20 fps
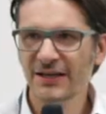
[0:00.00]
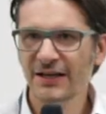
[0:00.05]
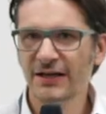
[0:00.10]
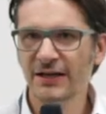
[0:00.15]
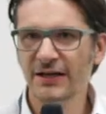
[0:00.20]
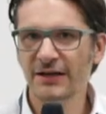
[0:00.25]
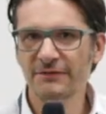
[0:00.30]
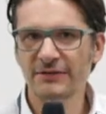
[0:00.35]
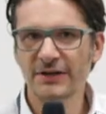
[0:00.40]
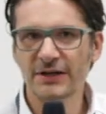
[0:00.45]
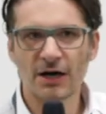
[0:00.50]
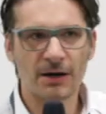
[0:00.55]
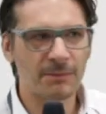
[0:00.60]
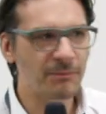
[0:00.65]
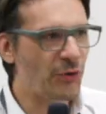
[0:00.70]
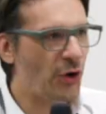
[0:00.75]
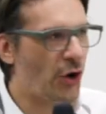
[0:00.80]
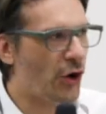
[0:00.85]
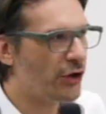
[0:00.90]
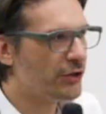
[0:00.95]
Äh, wir
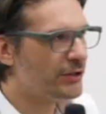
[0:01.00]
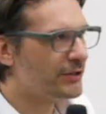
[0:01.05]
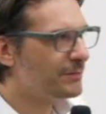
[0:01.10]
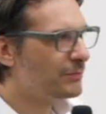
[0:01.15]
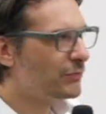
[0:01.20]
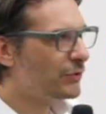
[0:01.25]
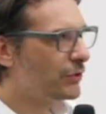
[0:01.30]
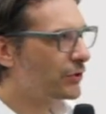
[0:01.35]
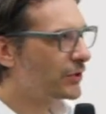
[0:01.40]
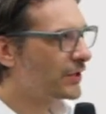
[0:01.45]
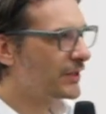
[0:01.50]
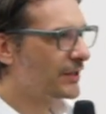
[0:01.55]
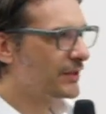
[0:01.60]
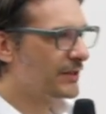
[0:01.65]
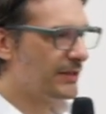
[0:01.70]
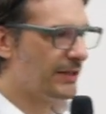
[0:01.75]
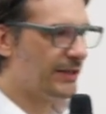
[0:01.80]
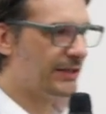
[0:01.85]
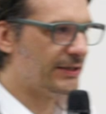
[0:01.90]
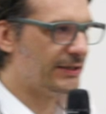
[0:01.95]
haben heute
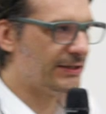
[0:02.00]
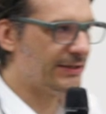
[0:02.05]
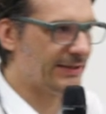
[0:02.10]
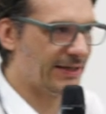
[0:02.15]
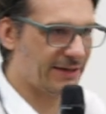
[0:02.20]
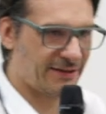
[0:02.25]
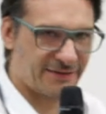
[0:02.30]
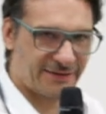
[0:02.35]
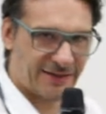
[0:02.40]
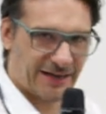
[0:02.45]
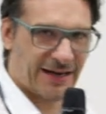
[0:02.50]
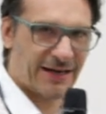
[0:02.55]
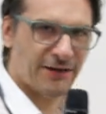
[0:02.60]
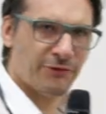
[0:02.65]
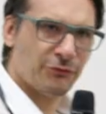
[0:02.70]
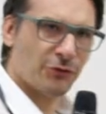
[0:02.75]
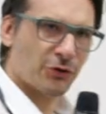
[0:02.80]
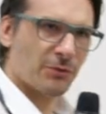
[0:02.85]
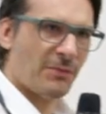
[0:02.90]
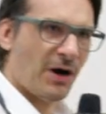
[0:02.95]
Morgen äh, jetzt
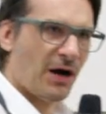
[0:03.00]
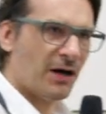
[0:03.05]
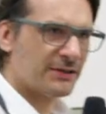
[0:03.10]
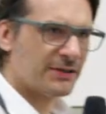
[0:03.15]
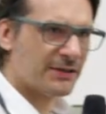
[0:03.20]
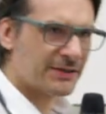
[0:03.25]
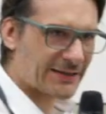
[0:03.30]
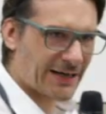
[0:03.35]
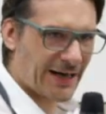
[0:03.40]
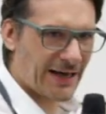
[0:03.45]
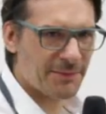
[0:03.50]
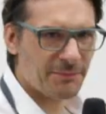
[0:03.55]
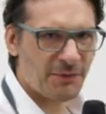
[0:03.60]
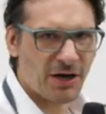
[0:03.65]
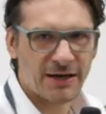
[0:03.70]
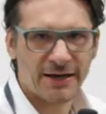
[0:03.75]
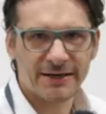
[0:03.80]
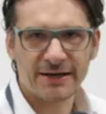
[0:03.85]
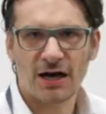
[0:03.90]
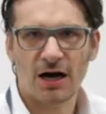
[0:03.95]
drei Formate,
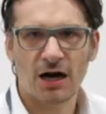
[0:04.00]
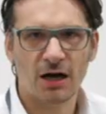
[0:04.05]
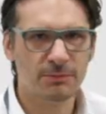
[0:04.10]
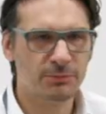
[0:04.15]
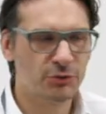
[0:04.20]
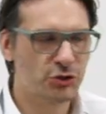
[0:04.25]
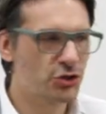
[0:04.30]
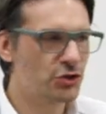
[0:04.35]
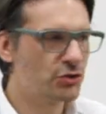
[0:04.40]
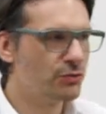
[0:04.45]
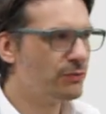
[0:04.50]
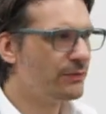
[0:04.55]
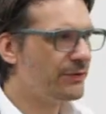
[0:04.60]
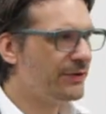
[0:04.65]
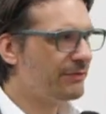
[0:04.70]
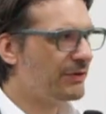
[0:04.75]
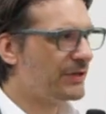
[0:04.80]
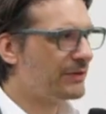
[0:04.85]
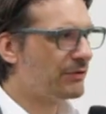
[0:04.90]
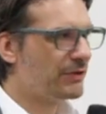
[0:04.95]
dreimal eine halbe
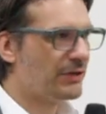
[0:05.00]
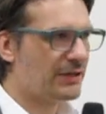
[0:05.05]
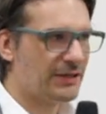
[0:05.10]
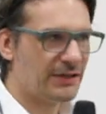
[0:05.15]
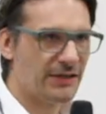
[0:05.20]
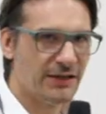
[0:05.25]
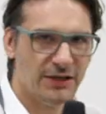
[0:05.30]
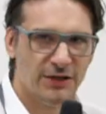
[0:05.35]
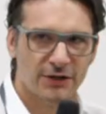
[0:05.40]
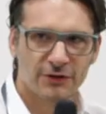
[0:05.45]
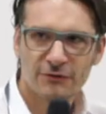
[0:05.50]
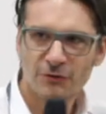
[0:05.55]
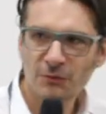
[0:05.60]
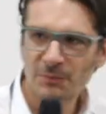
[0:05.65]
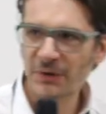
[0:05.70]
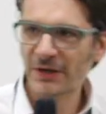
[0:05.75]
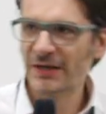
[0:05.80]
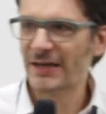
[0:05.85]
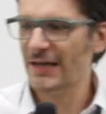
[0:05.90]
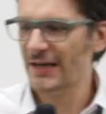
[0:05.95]
Stunde. Wir werden
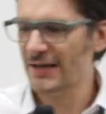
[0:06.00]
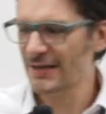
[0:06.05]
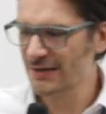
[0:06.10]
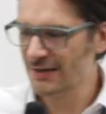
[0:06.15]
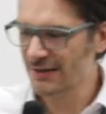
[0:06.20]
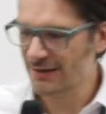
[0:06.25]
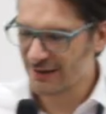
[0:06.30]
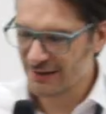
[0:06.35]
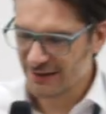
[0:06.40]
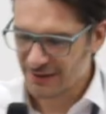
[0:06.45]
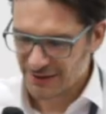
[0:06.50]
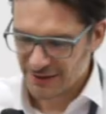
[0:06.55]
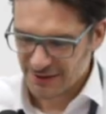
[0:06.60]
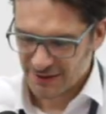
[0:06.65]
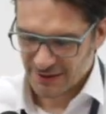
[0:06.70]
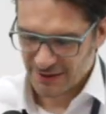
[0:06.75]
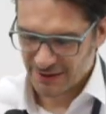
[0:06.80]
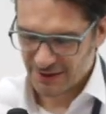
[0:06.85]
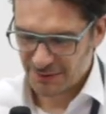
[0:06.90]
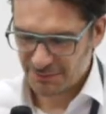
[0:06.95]
zu Beginn
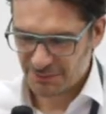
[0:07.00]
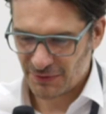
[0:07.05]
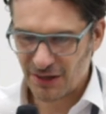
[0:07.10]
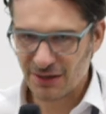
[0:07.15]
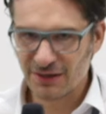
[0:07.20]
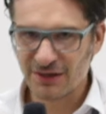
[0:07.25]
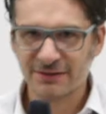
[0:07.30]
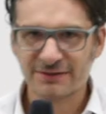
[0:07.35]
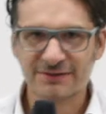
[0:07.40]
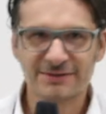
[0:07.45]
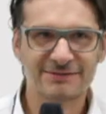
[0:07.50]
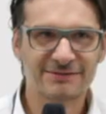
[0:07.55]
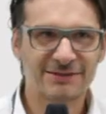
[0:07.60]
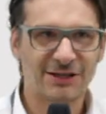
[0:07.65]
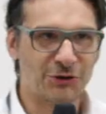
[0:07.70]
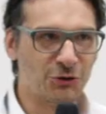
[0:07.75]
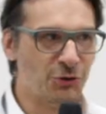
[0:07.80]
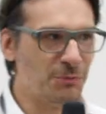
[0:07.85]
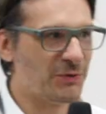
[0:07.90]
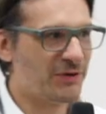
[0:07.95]
äh, mal
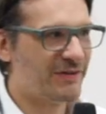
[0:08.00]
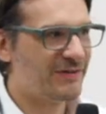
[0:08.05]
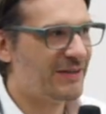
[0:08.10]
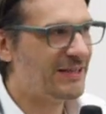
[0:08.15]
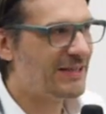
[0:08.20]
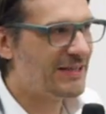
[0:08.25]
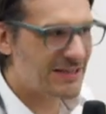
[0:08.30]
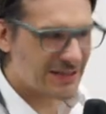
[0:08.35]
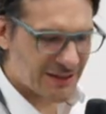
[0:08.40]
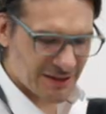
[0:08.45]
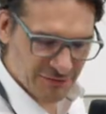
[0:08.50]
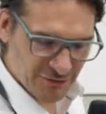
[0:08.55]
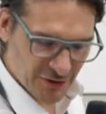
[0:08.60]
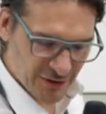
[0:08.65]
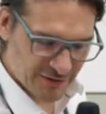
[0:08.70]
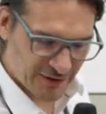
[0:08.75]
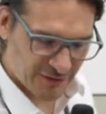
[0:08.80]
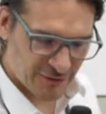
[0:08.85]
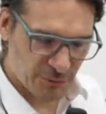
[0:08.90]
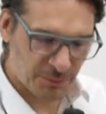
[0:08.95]
darüber sinnieren,
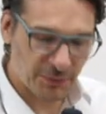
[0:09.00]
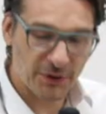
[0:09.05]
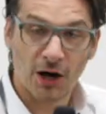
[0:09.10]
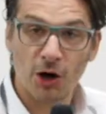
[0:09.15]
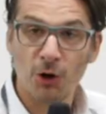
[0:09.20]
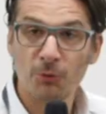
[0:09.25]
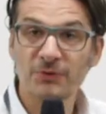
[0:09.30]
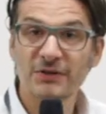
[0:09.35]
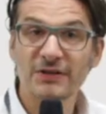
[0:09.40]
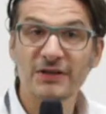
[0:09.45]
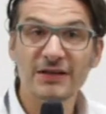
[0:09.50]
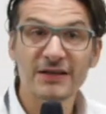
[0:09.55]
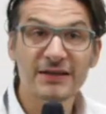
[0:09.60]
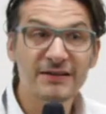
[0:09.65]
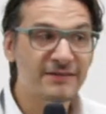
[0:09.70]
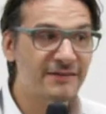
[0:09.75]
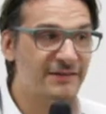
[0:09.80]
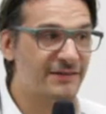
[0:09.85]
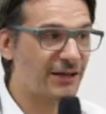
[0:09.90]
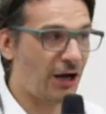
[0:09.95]
was das überhaupt
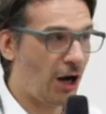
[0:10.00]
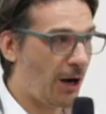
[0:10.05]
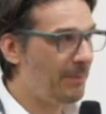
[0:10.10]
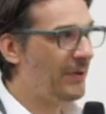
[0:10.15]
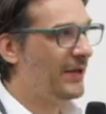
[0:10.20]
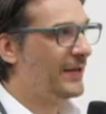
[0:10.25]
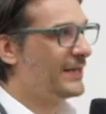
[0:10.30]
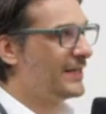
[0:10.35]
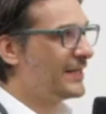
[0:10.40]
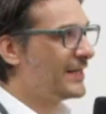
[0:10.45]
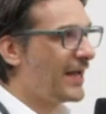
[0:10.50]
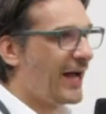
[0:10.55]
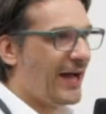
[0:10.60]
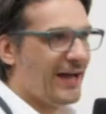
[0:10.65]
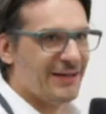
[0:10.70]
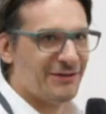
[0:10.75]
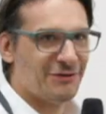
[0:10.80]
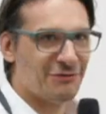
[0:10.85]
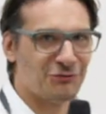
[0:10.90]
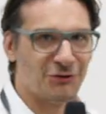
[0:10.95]
ist,
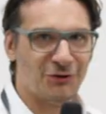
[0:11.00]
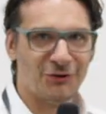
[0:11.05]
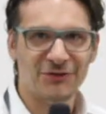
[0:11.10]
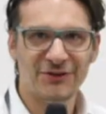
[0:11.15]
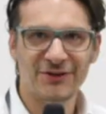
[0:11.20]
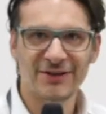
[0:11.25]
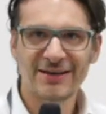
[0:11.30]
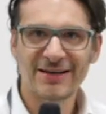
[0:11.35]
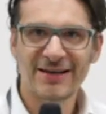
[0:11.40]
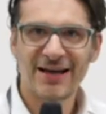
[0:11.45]
Abhängigkeit von